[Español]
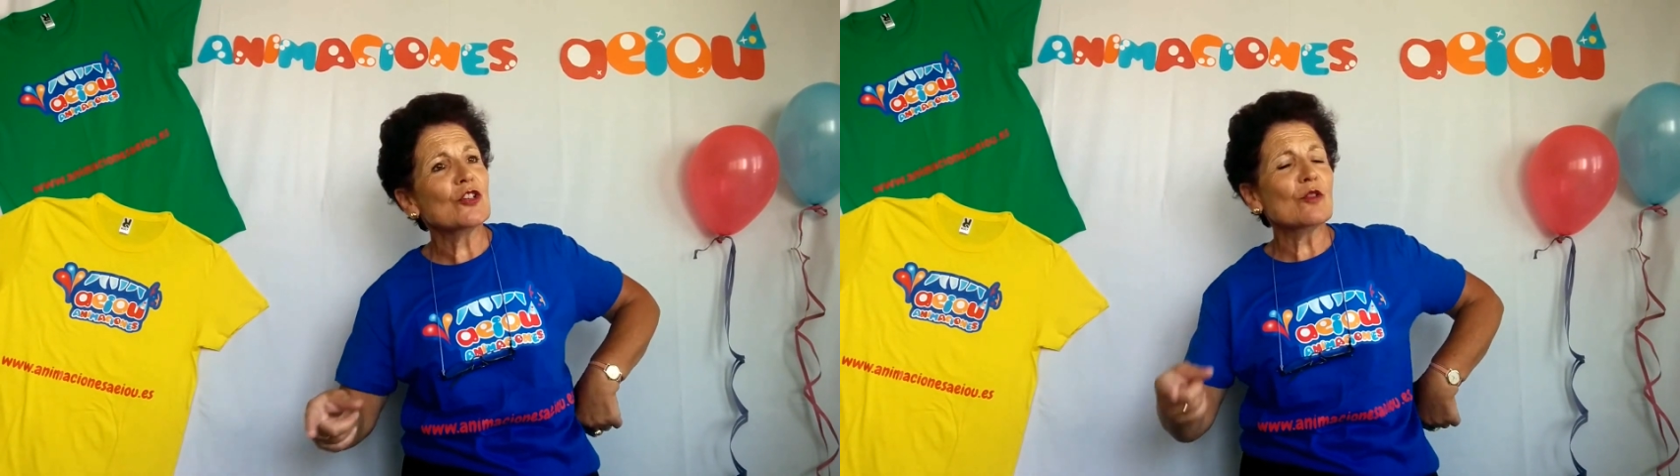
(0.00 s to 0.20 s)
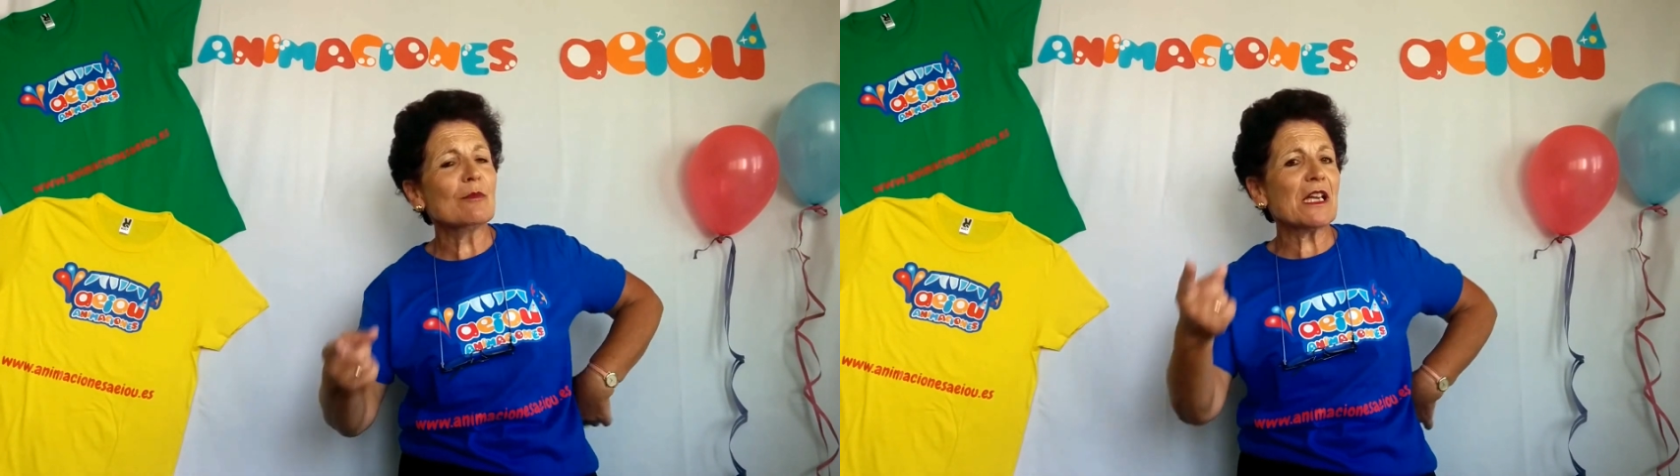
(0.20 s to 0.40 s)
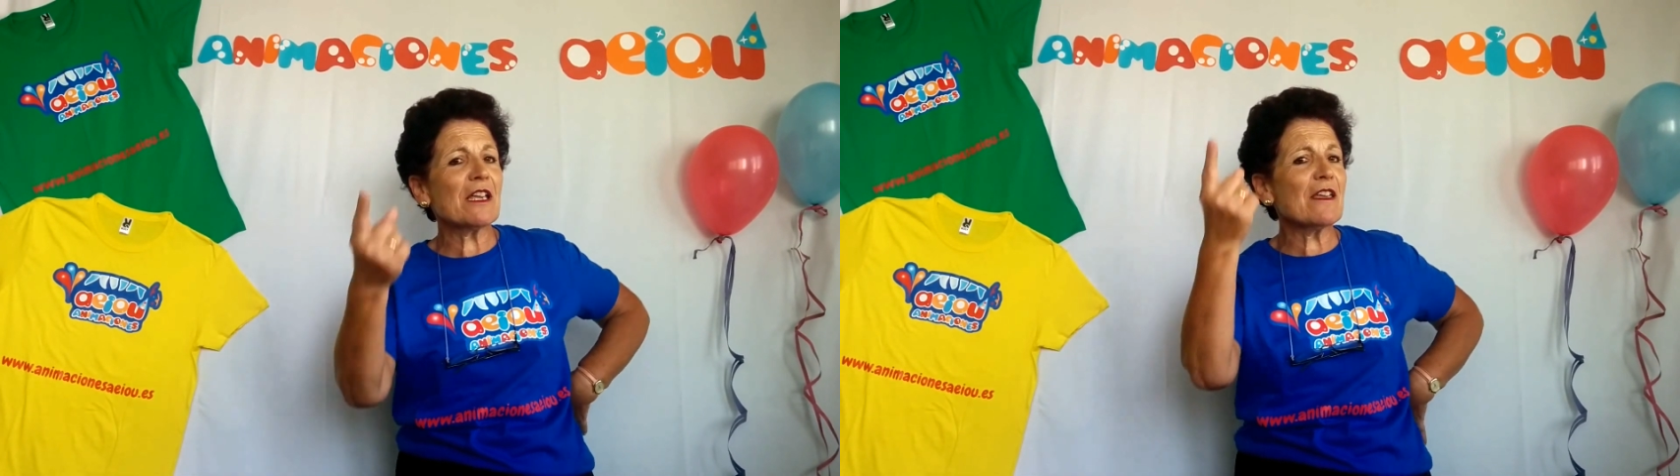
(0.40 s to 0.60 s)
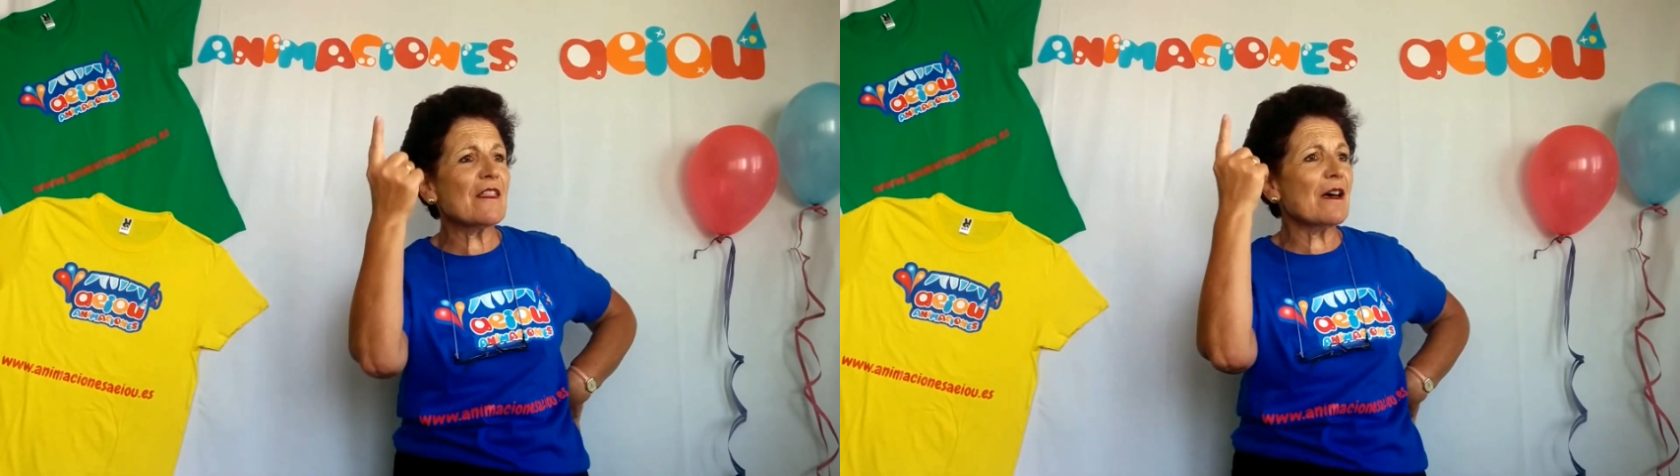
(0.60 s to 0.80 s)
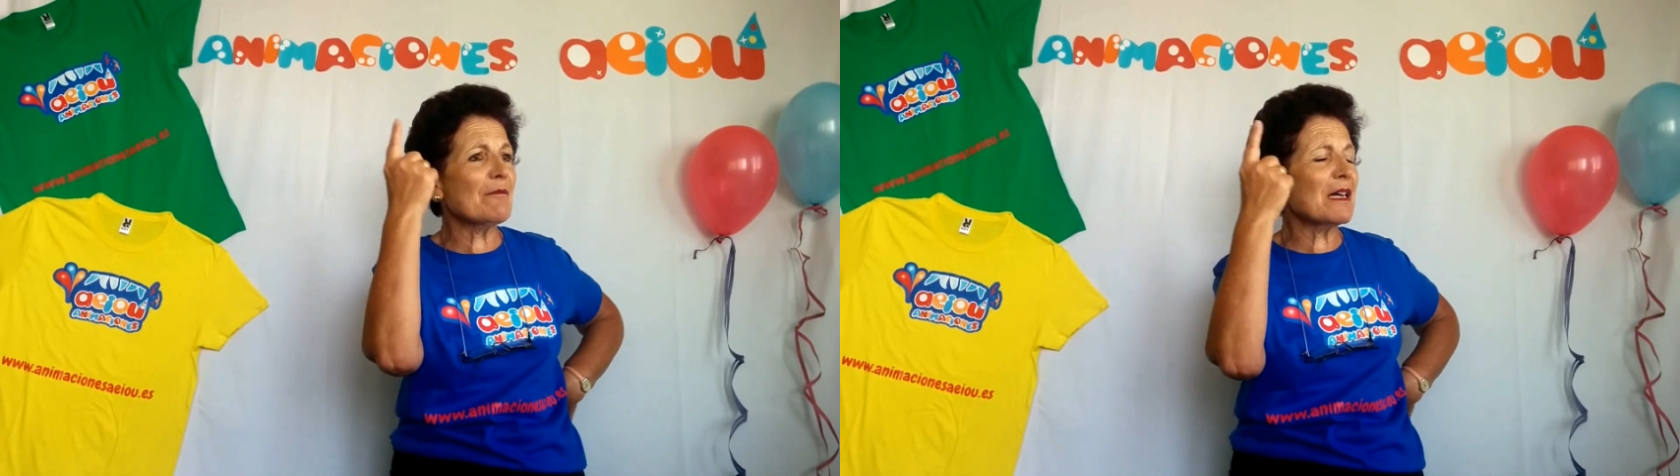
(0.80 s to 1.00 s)
no me
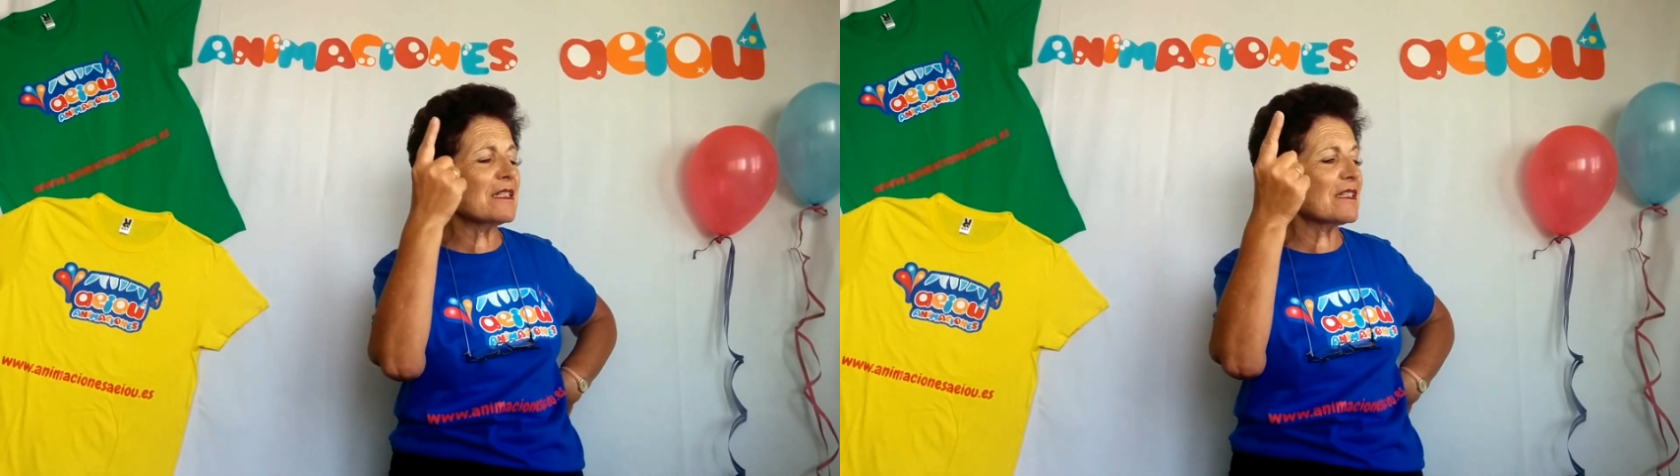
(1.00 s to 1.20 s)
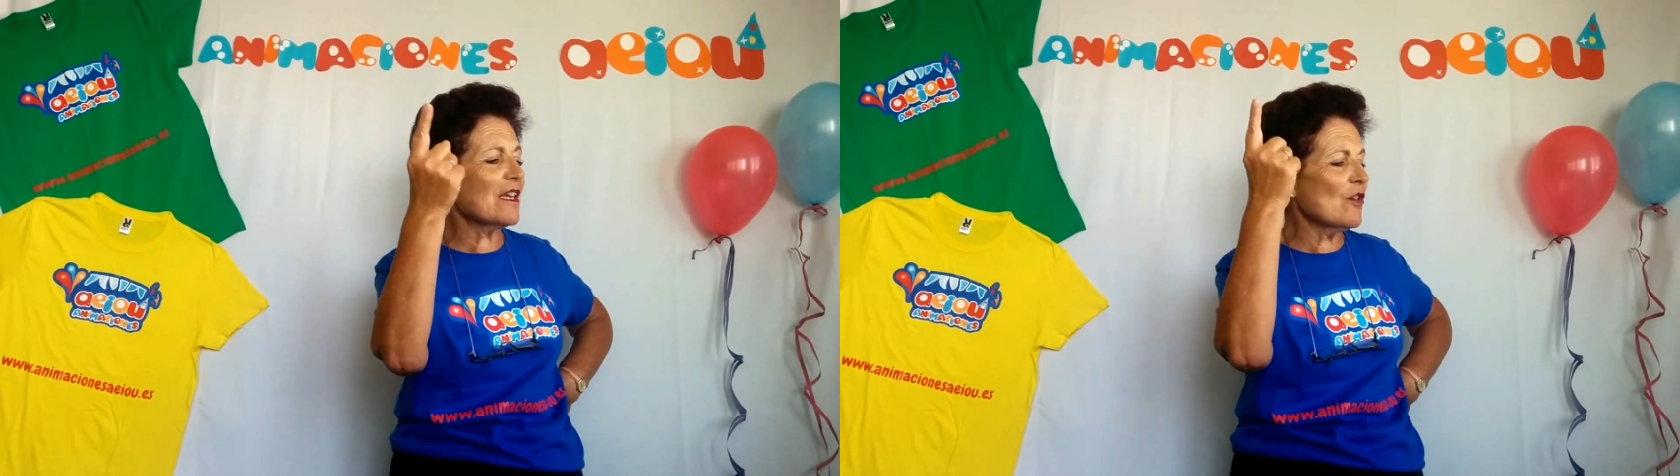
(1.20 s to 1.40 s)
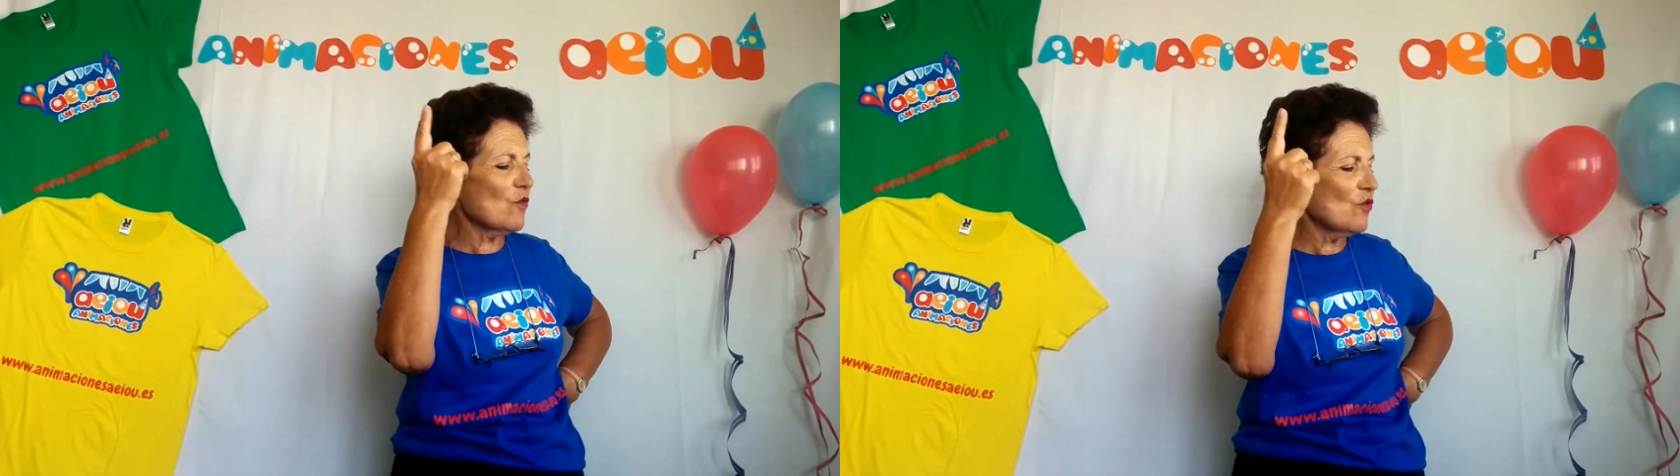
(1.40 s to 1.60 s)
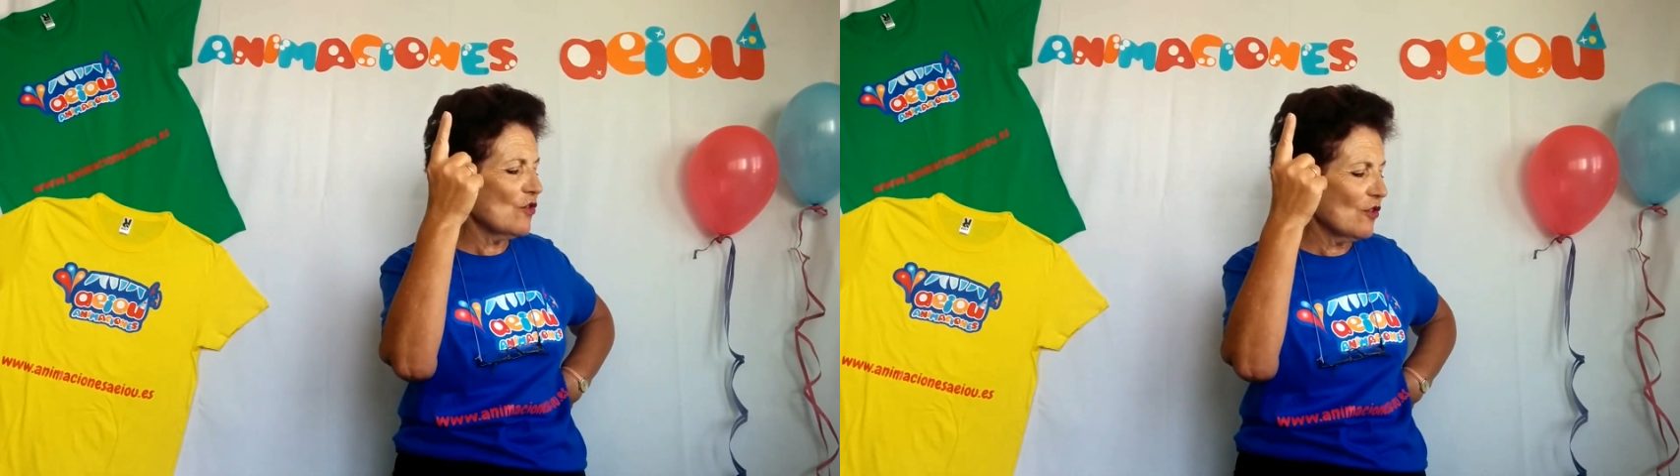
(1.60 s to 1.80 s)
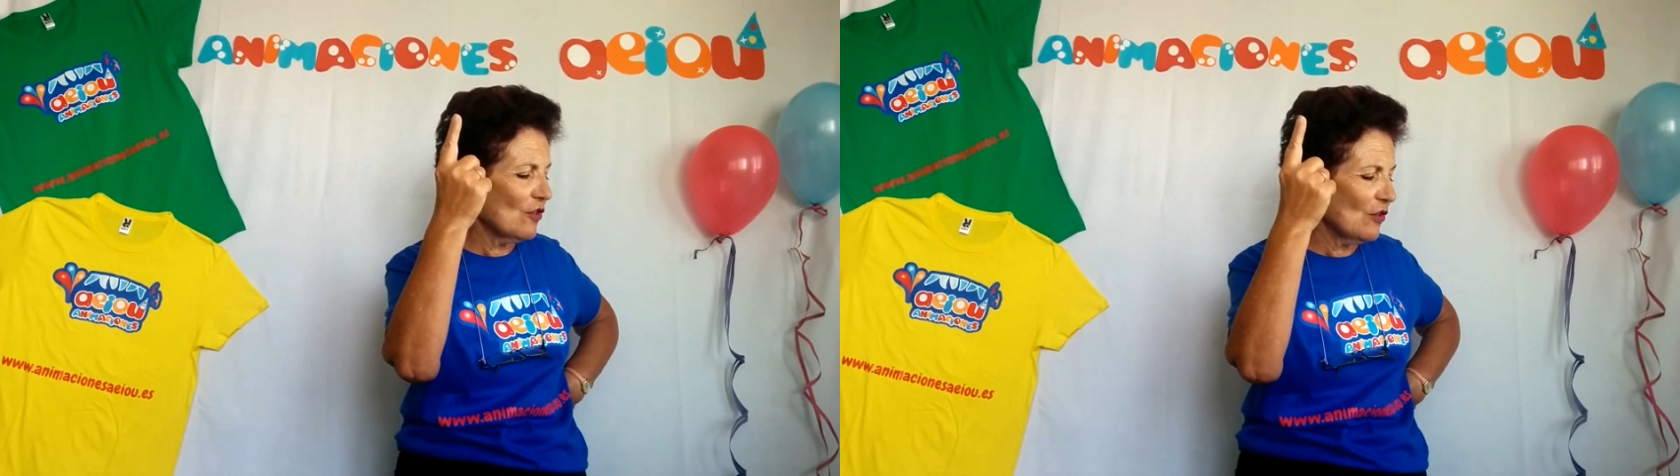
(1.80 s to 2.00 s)
queda más que
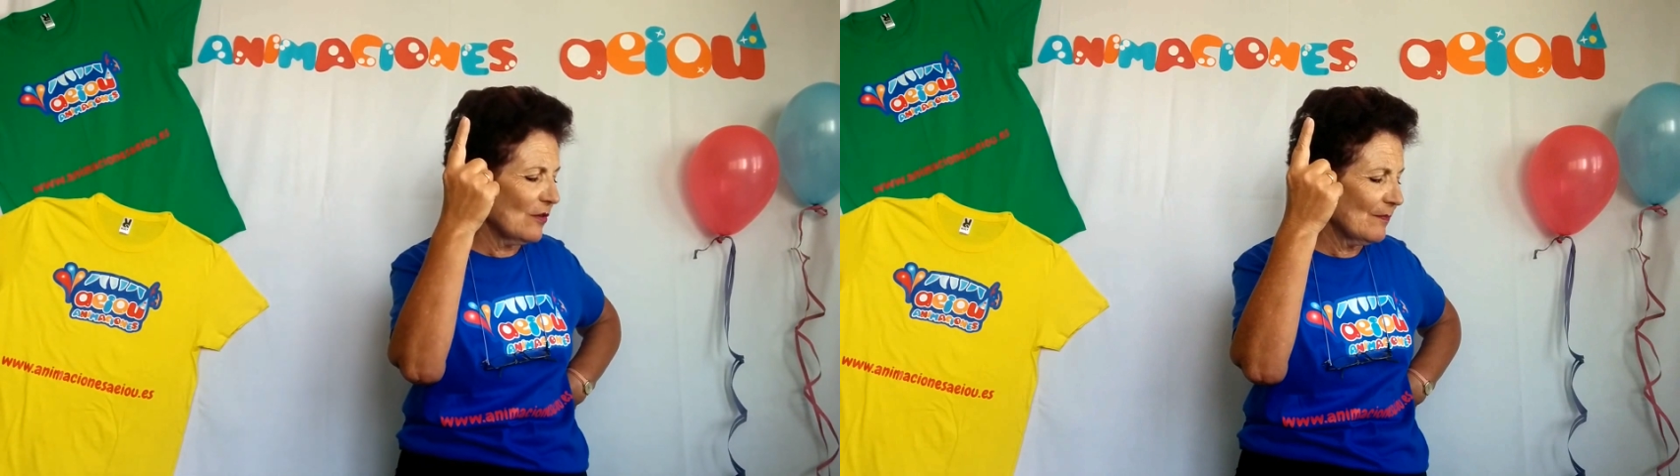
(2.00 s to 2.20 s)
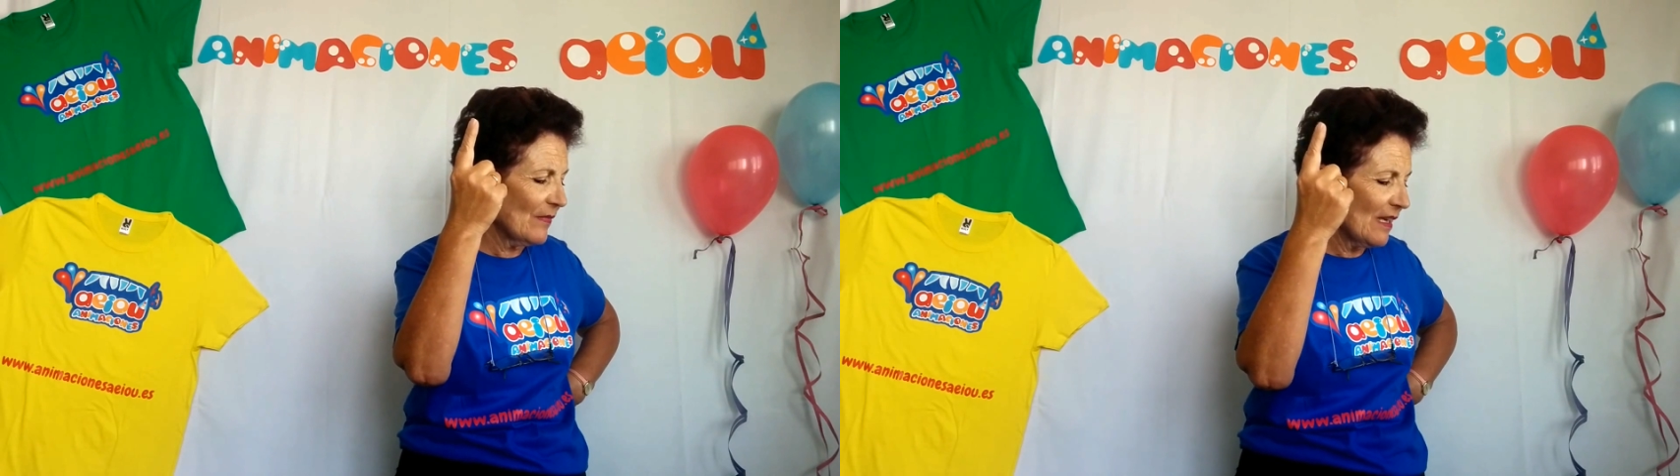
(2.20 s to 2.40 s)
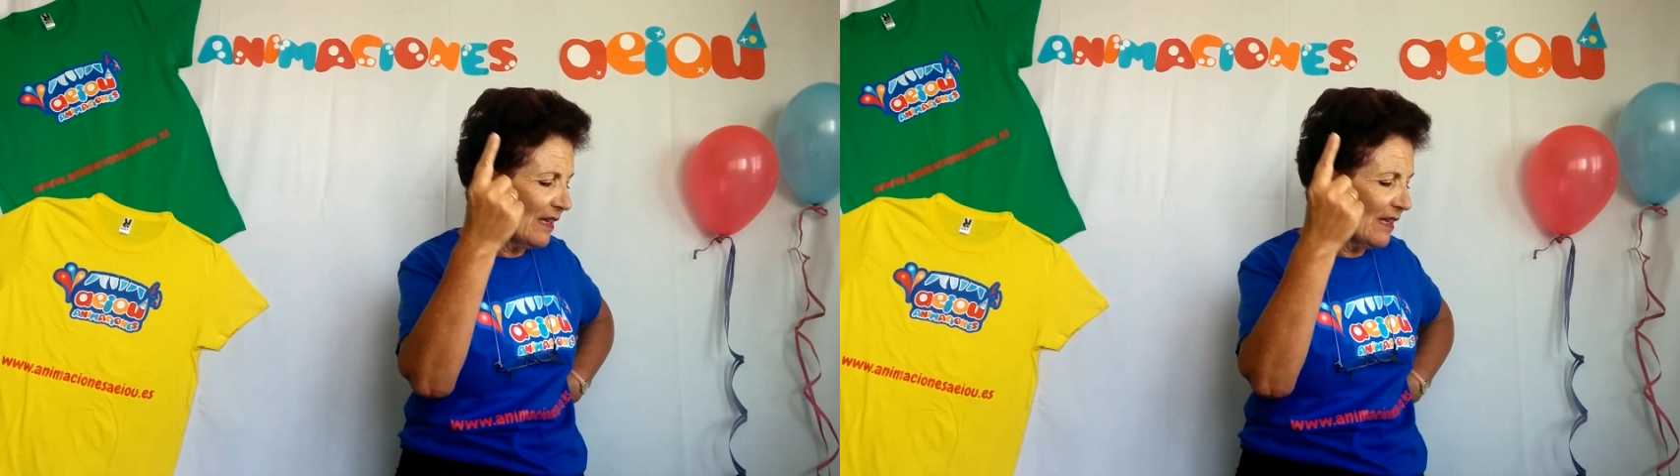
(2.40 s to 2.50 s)
uno.